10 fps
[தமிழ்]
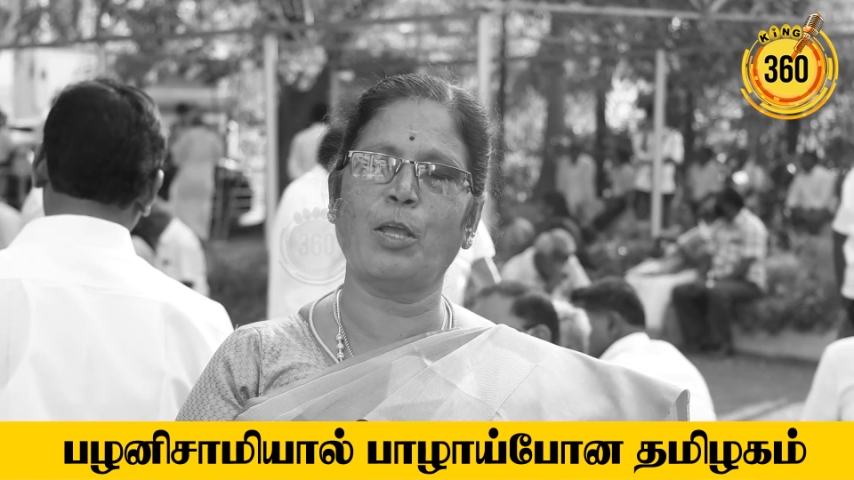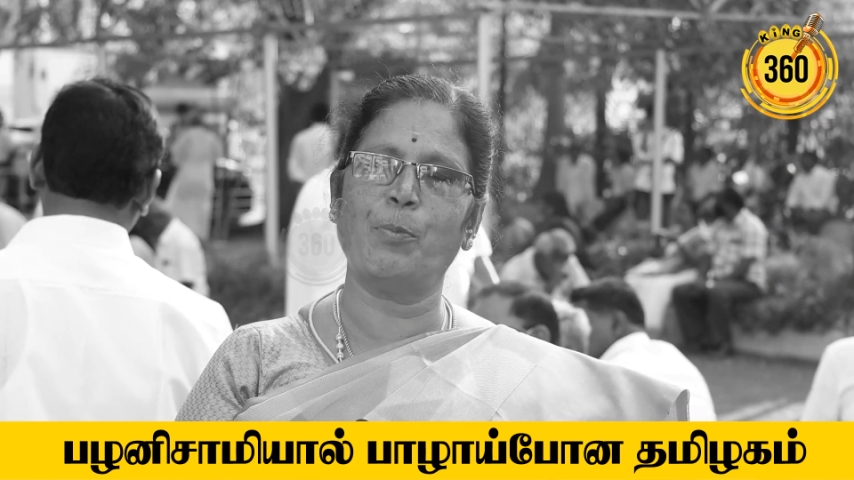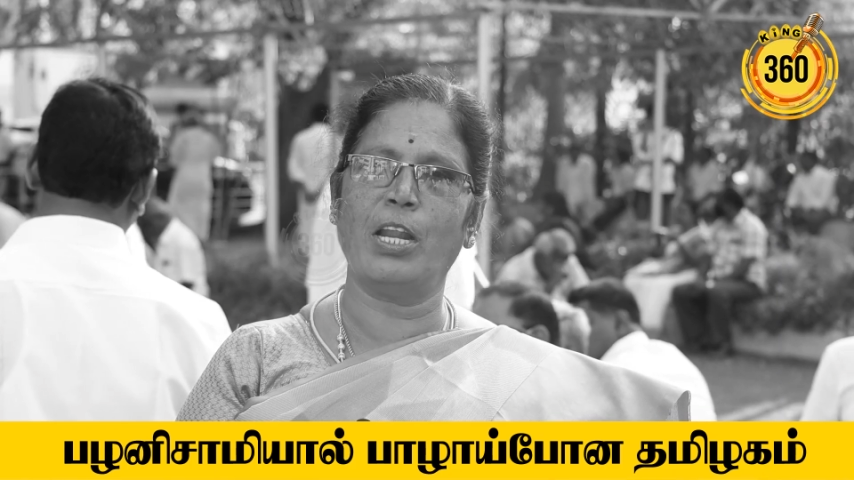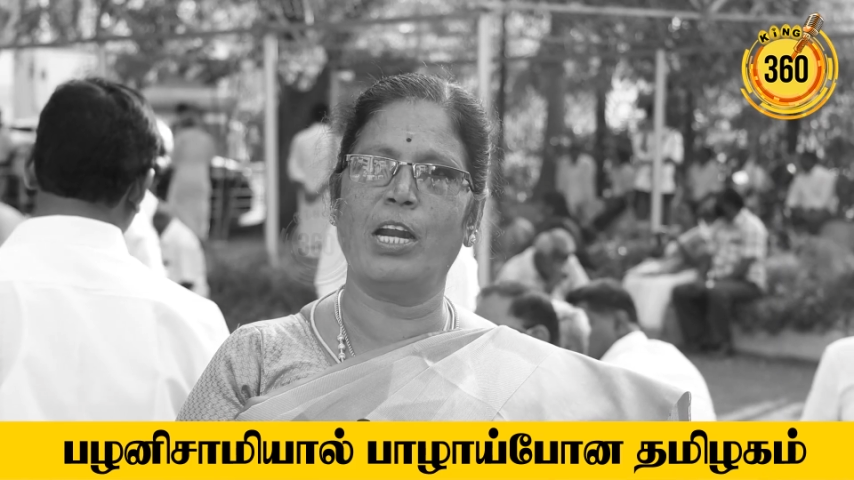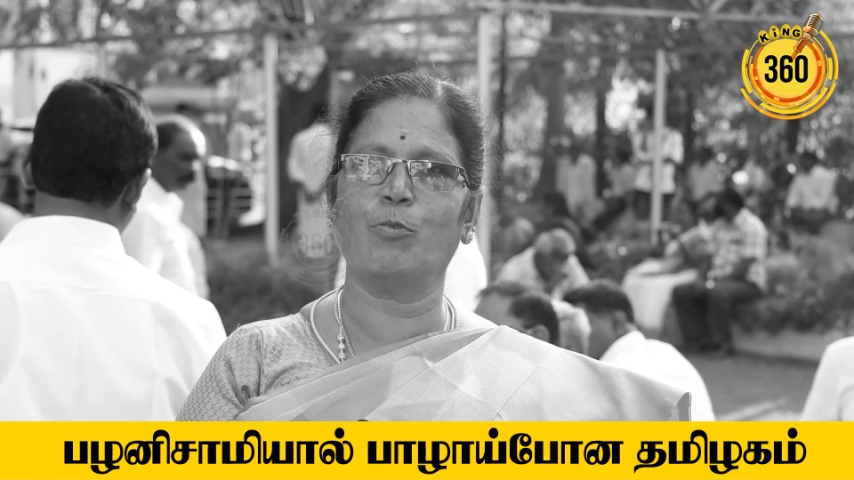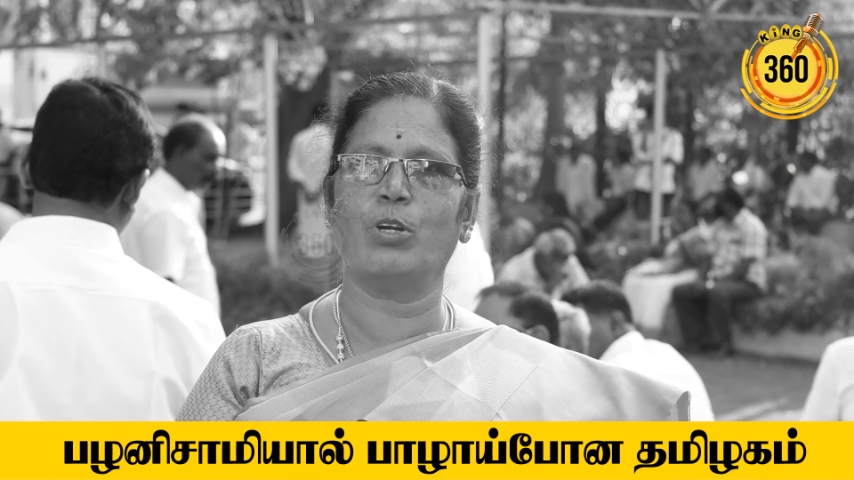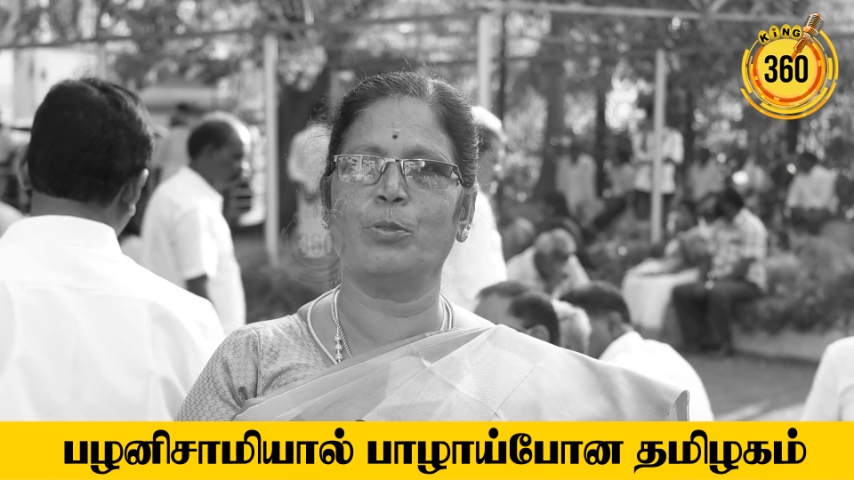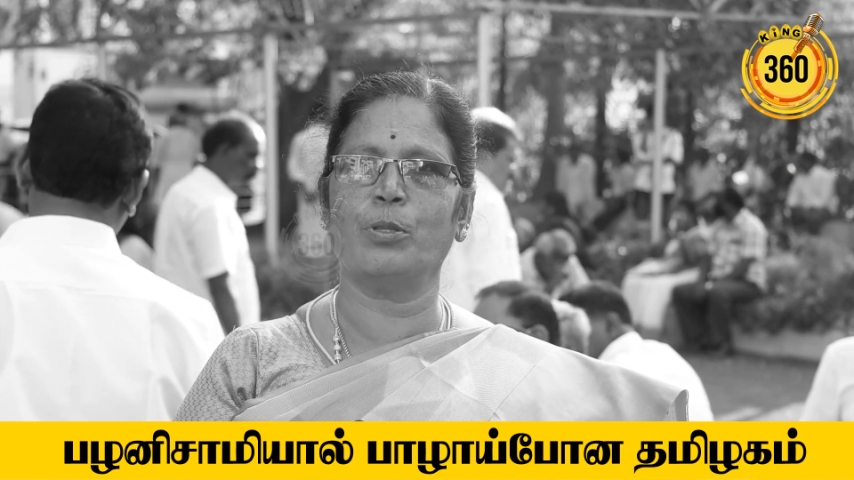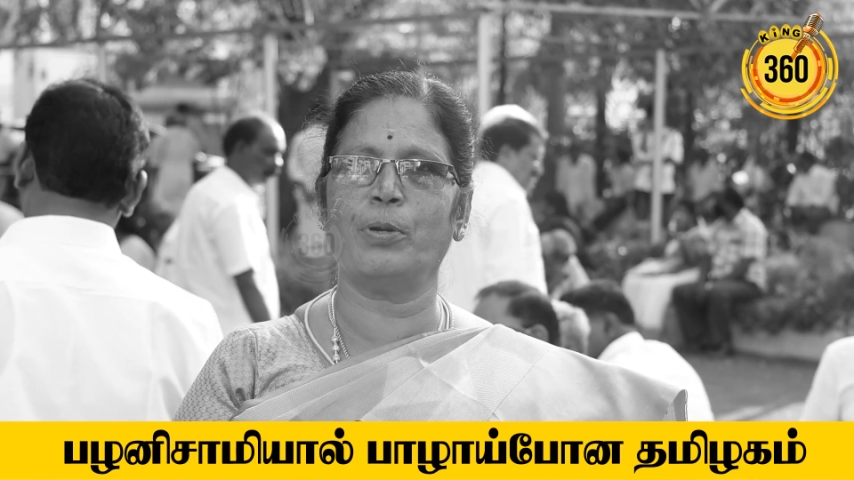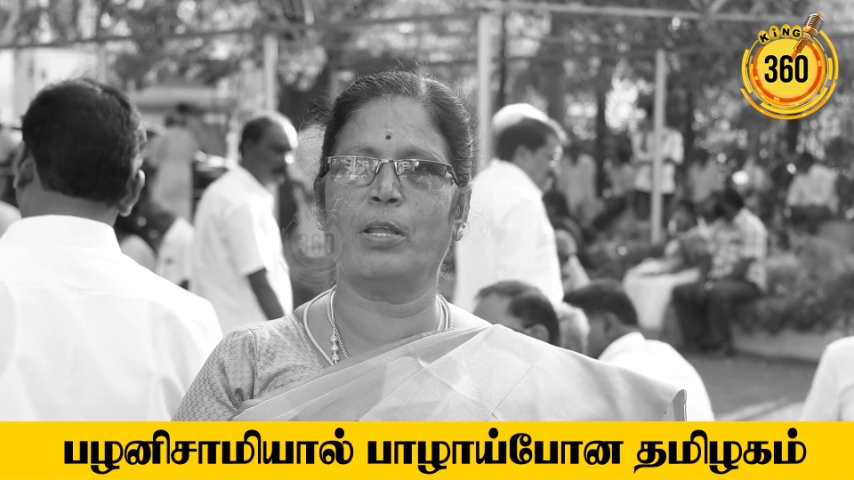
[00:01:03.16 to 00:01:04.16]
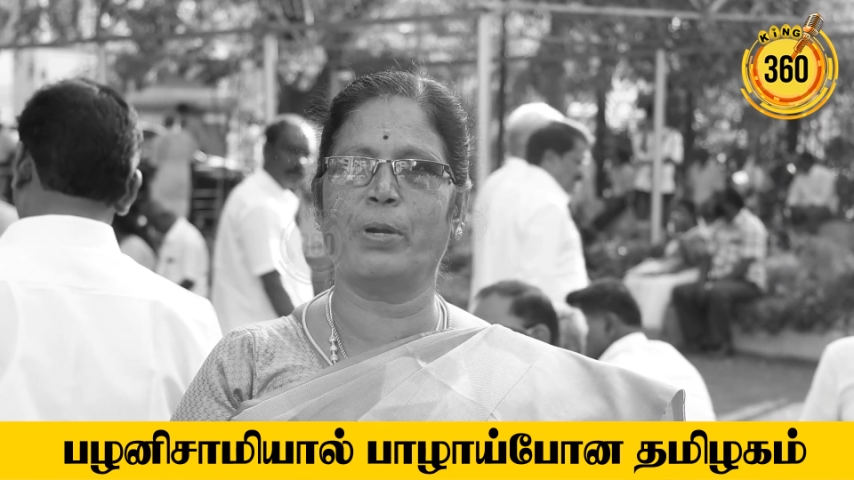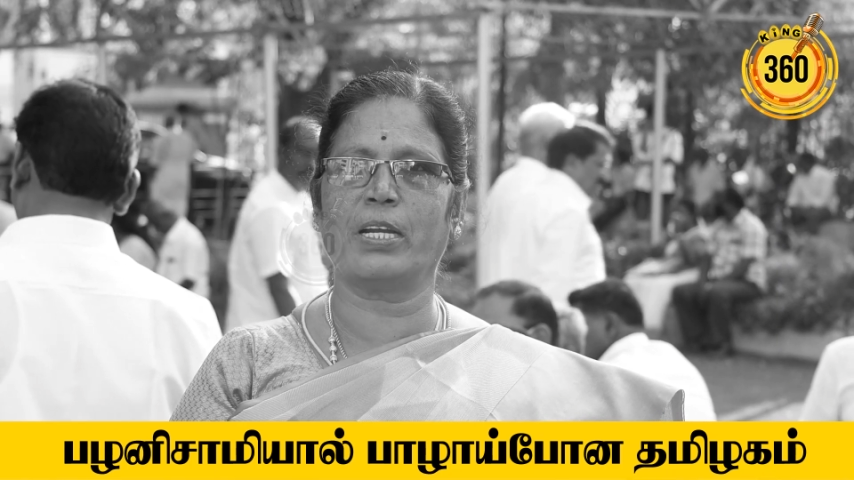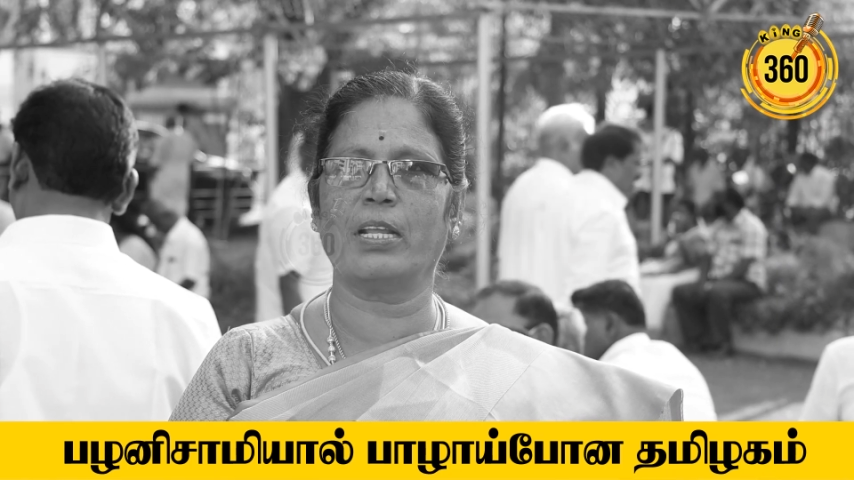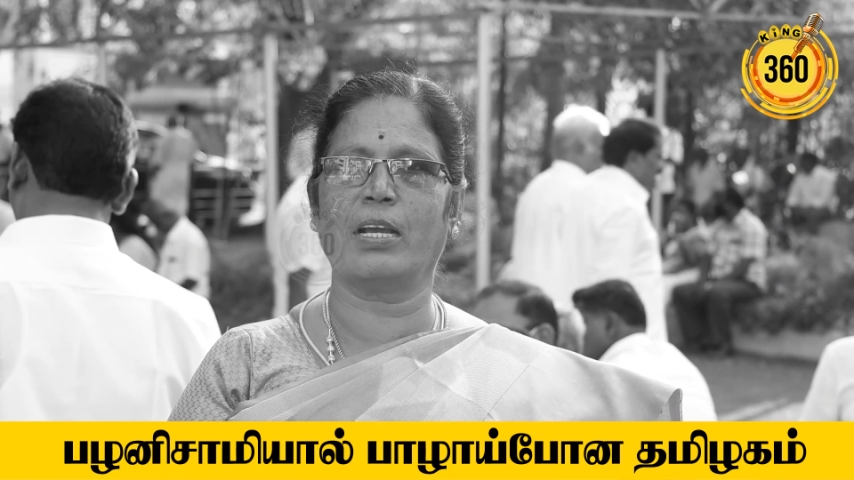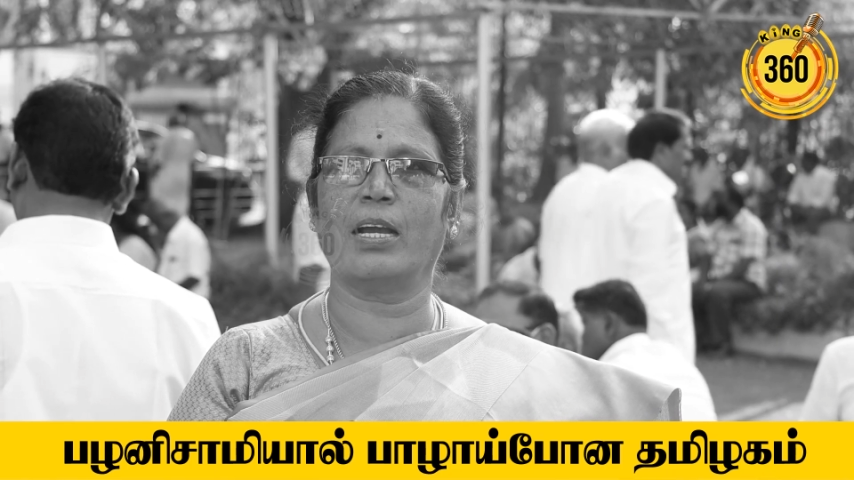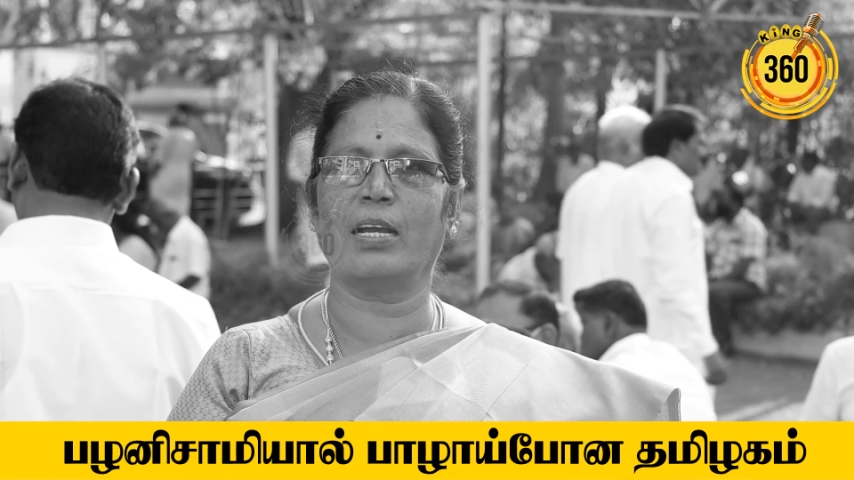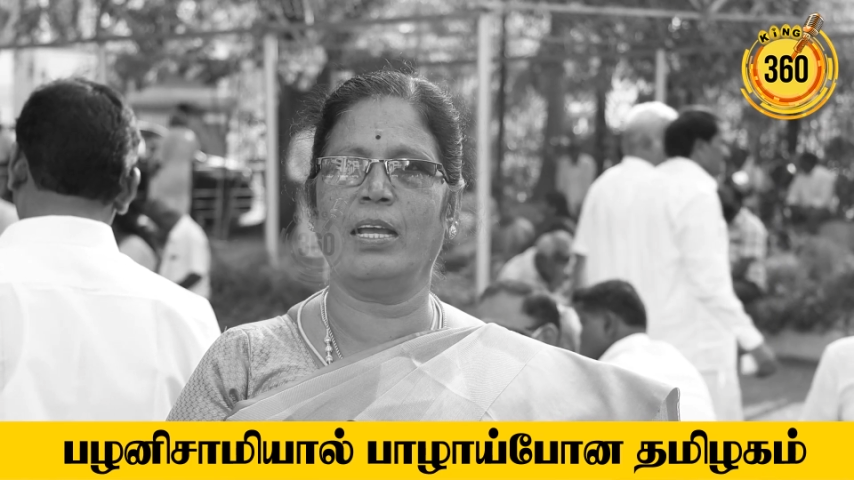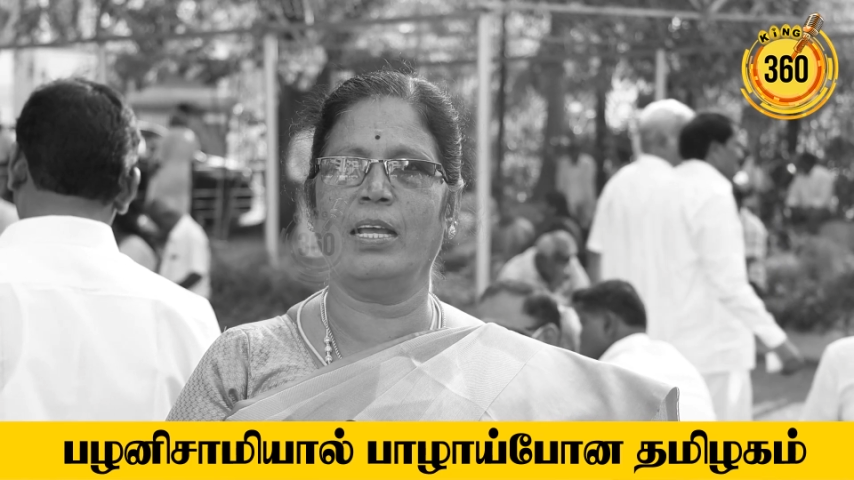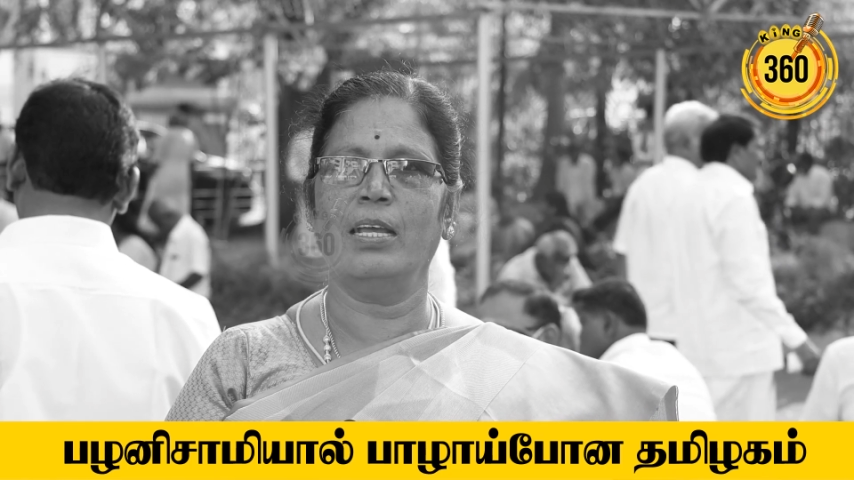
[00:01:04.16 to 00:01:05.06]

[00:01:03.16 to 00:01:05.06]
தமிழ்நாடு முழுவதும் உள்ள மக்களுக்காக